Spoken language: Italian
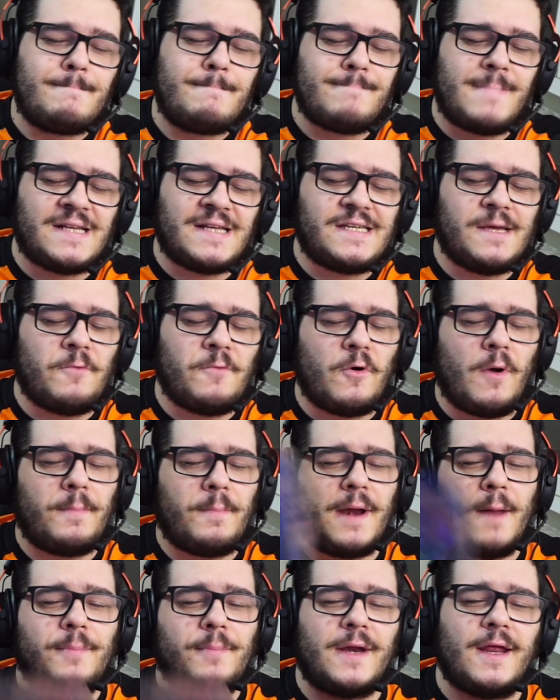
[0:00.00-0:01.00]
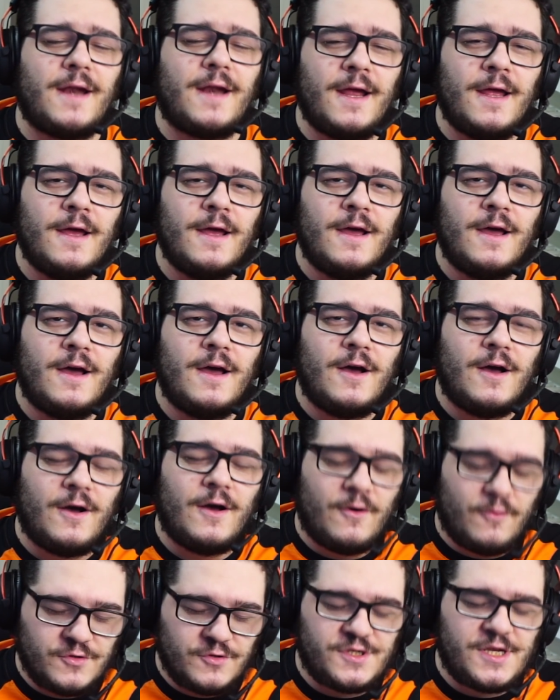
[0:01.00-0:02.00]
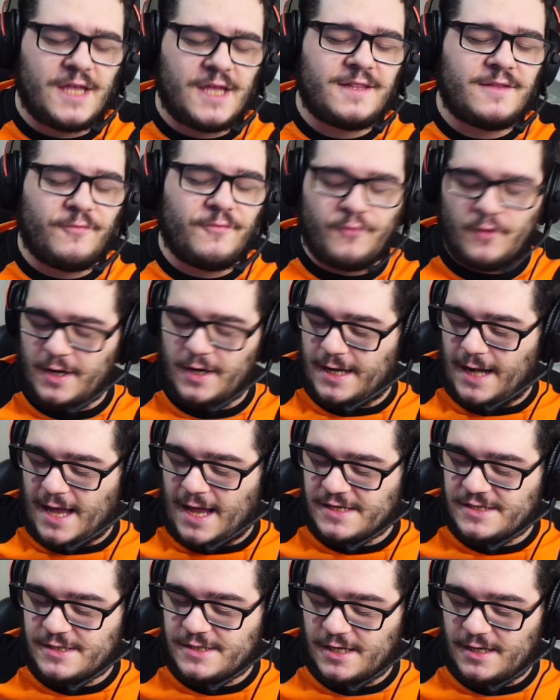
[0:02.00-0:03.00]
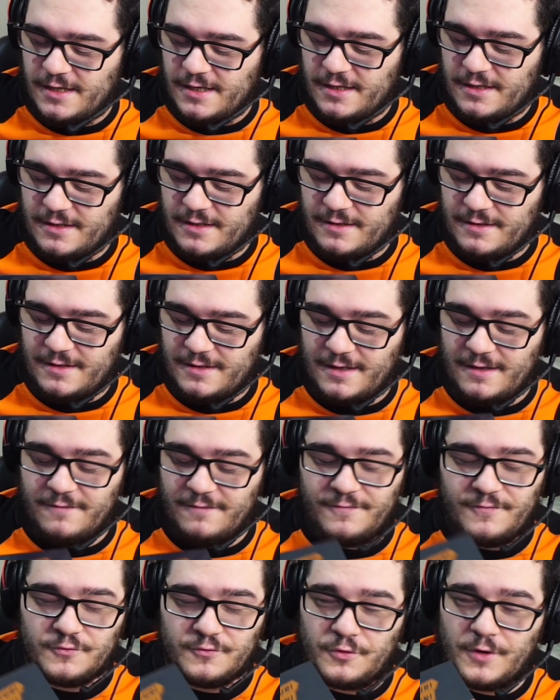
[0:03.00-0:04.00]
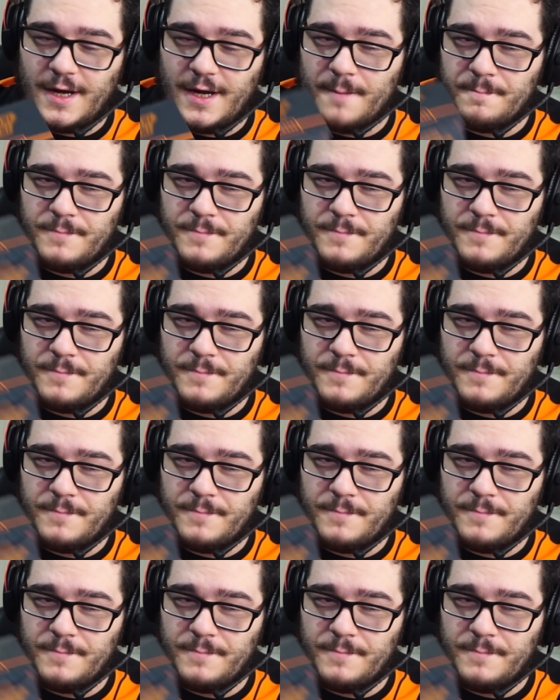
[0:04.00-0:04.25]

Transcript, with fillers: ma siamo qua per aprire un set fuori classe di futuri